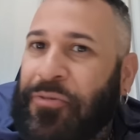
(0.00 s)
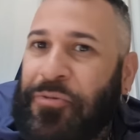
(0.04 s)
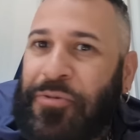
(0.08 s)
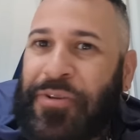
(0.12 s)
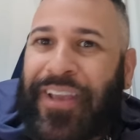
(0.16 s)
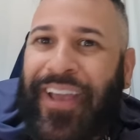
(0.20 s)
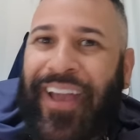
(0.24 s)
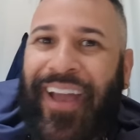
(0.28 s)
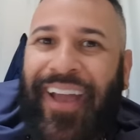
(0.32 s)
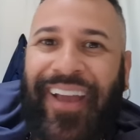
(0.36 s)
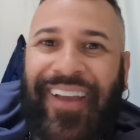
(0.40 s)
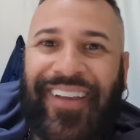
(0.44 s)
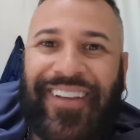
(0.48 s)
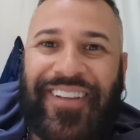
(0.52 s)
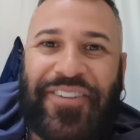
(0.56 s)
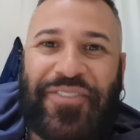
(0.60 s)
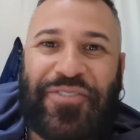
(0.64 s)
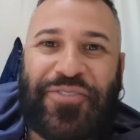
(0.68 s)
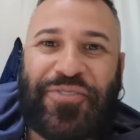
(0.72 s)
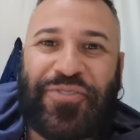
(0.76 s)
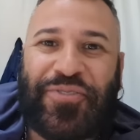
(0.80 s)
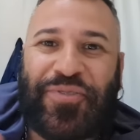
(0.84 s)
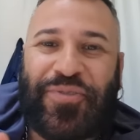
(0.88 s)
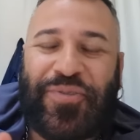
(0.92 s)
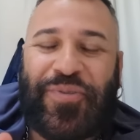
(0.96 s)
o que é
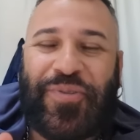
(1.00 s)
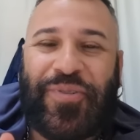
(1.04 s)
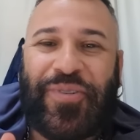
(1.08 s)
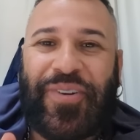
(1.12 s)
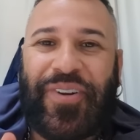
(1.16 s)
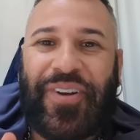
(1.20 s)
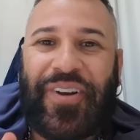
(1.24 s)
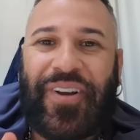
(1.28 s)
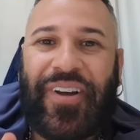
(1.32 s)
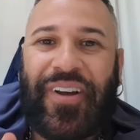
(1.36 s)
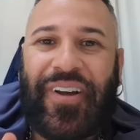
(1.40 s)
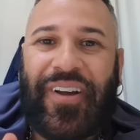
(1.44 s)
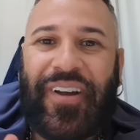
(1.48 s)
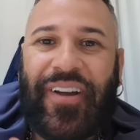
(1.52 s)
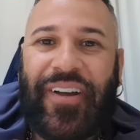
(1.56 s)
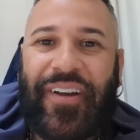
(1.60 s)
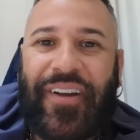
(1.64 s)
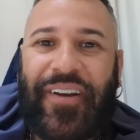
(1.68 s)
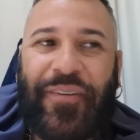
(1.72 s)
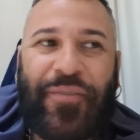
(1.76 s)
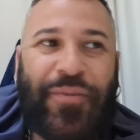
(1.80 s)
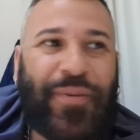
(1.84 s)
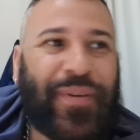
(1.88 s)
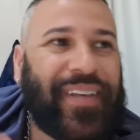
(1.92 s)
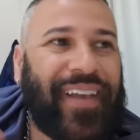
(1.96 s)
isso?
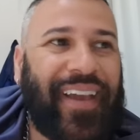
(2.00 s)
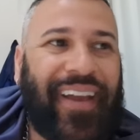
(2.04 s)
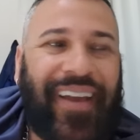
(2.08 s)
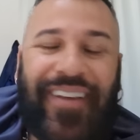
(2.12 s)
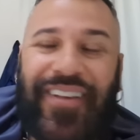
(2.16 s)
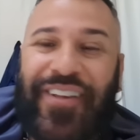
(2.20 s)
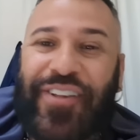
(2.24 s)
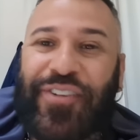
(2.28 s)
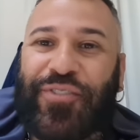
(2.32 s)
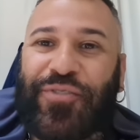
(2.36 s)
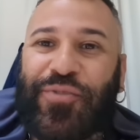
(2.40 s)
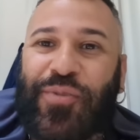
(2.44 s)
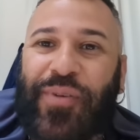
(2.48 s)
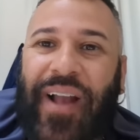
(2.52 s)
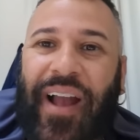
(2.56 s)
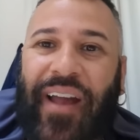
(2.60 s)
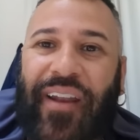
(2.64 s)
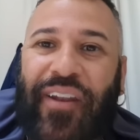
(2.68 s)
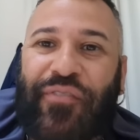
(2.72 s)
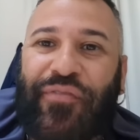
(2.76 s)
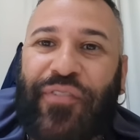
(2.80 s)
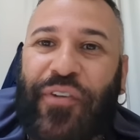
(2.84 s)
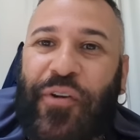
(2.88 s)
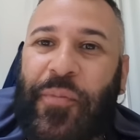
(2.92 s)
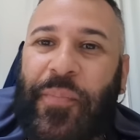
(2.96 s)
O que é isso? O
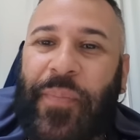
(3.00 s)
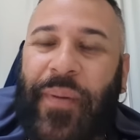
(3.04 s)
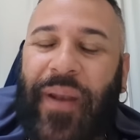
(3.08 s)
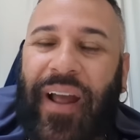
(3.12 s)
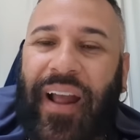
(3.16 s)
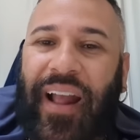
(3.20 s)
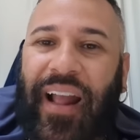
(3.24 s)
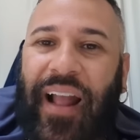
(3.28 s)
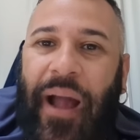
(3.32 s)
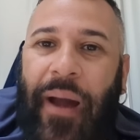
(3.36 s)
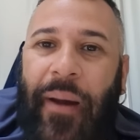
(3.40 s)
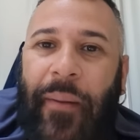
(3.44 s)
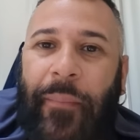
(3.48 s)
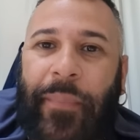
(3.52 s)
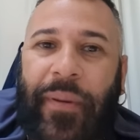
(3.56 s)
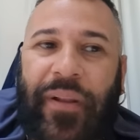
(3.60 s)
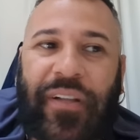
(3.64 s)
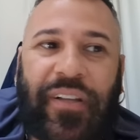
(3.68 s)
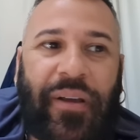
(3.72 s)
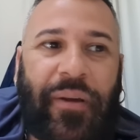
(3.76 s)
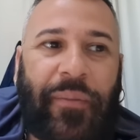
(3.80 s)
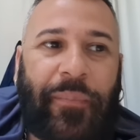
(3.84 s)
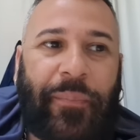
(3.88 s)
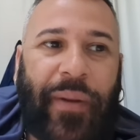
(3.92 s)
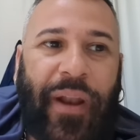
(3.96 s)
cara veio pra cá
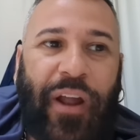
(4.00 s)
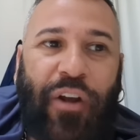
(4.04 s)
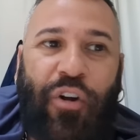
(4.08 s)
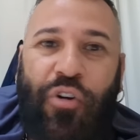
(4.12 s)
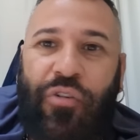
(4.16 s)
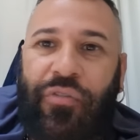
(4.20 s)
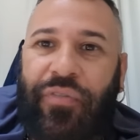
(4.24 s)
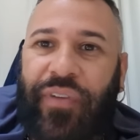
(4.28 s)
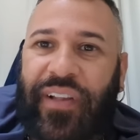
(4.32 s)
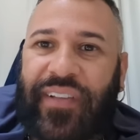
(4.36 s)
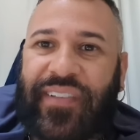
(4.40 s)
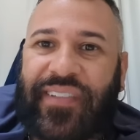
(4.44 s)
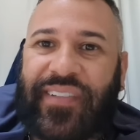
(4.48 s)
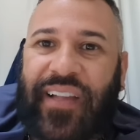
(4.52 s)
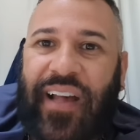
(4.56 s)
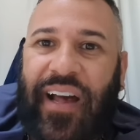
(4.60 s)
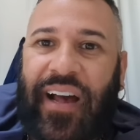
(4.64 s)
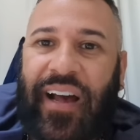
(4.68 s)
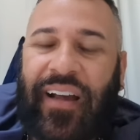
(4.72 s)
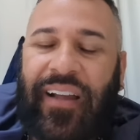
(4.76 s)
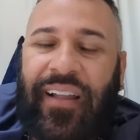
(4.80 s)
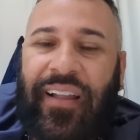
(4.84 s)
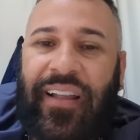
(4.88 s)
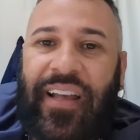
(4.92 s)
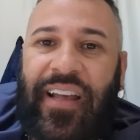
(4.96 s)
pra, pra
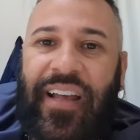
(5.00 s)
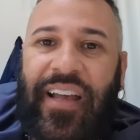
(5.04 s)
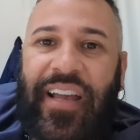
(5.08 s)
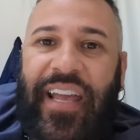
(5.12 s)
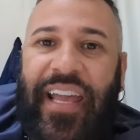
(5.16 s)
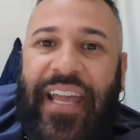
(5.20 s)
conversar.